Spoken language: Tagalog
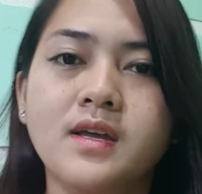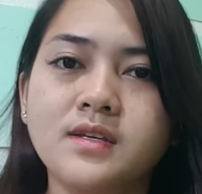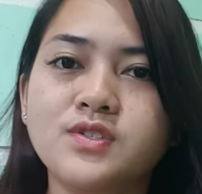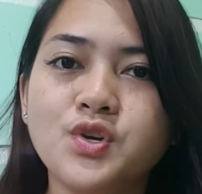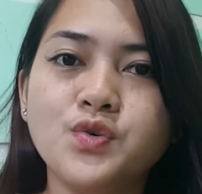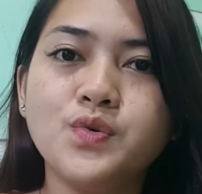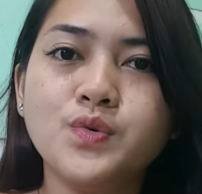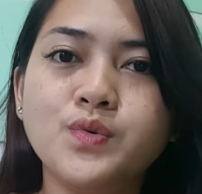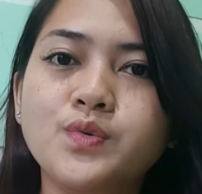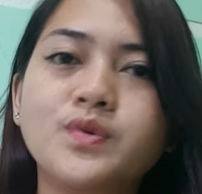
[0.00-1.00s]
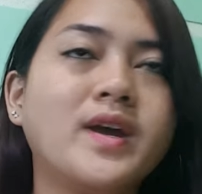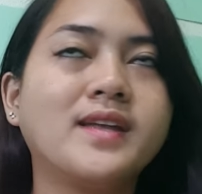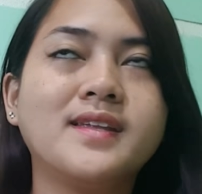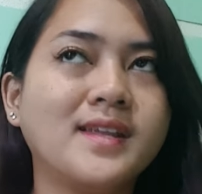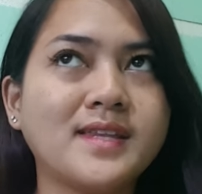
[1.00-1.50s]
So, kaya
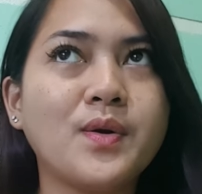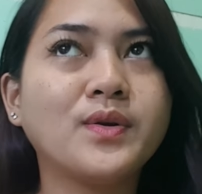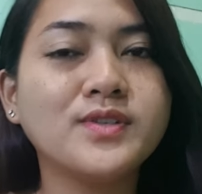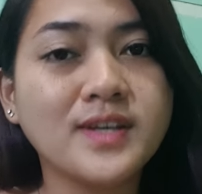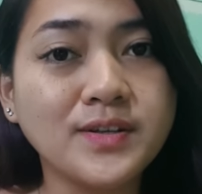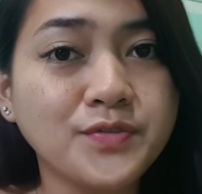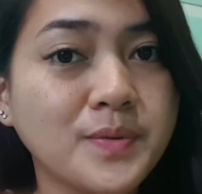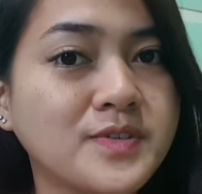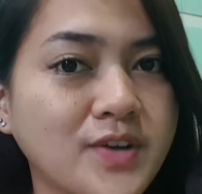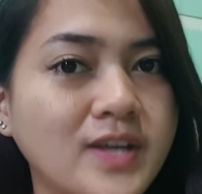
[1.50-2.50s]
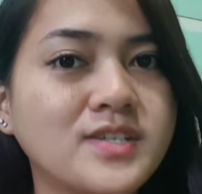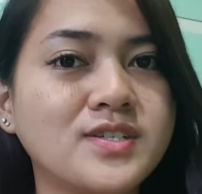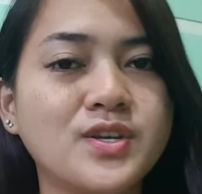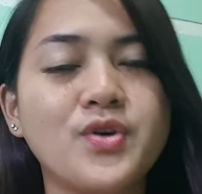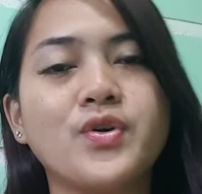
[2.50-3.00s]
tinatawag ko siyang from scratch.
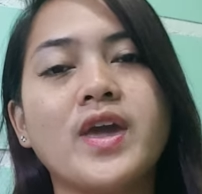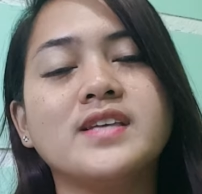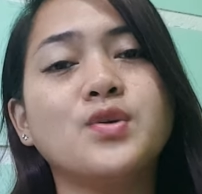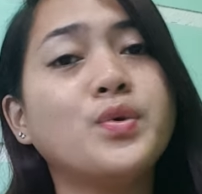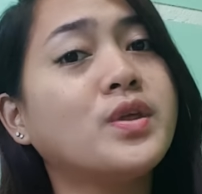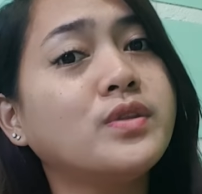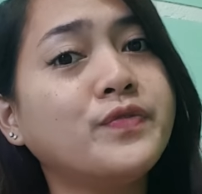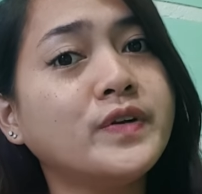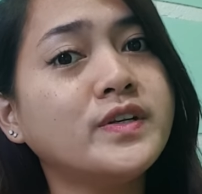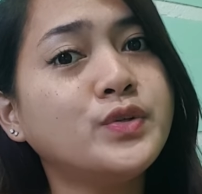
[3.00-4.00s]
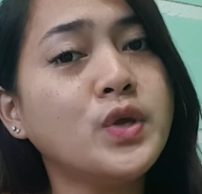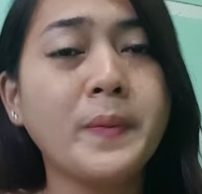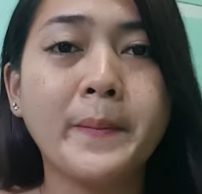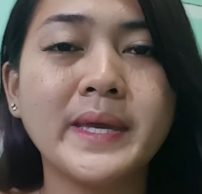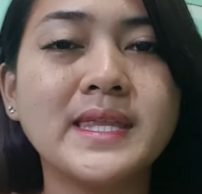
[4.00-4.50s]
Okay, so without a further ado,
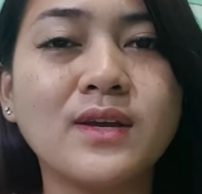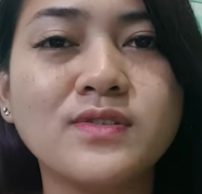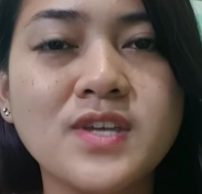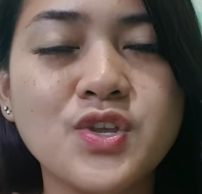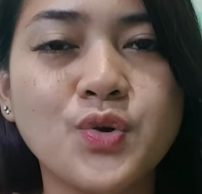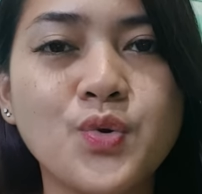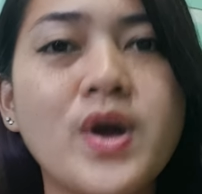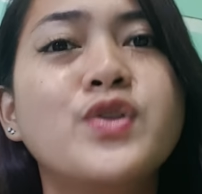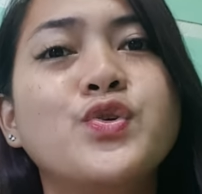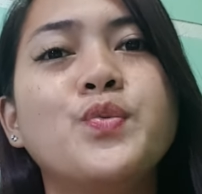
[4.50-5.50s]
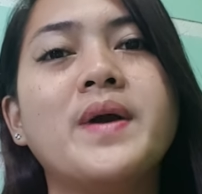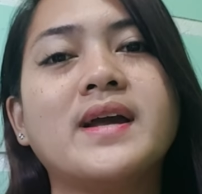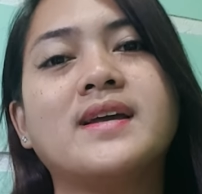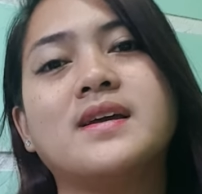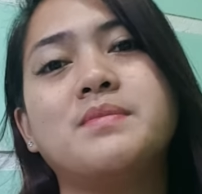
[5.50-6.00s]
ipapakita ko sa inyo kung ano yung
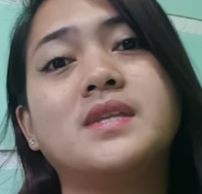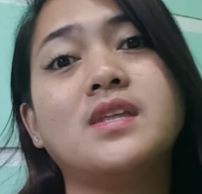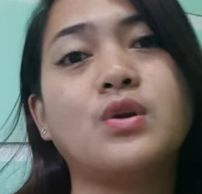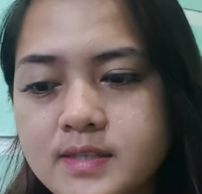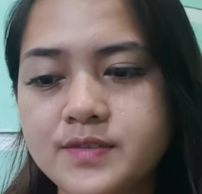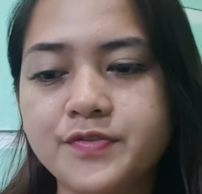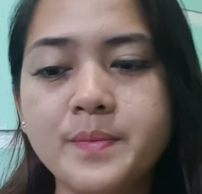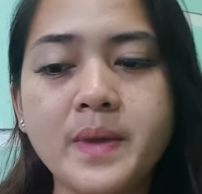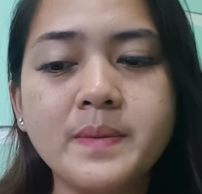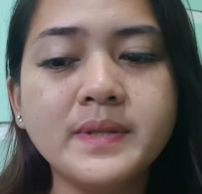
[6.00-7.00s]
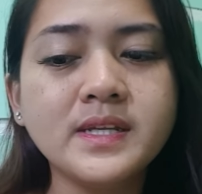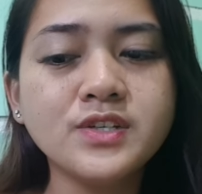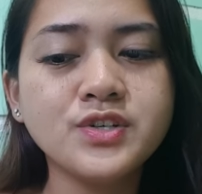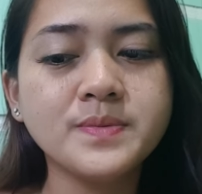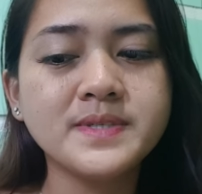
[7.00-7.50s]
mga gagamitin ko. It's from Maybelline
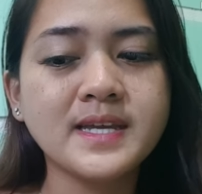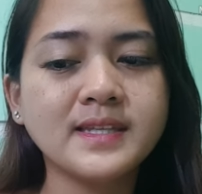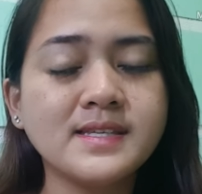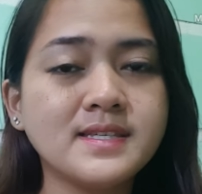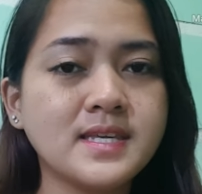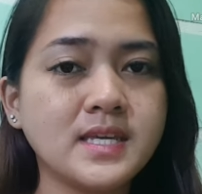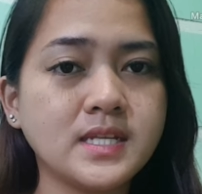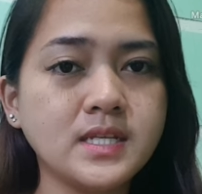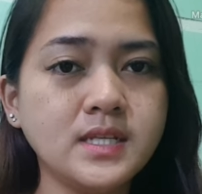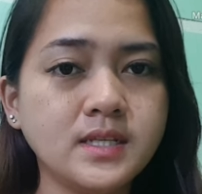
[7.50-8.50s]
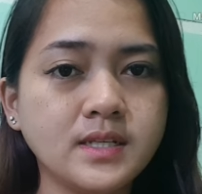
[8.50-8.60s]
Dream Satin Skin.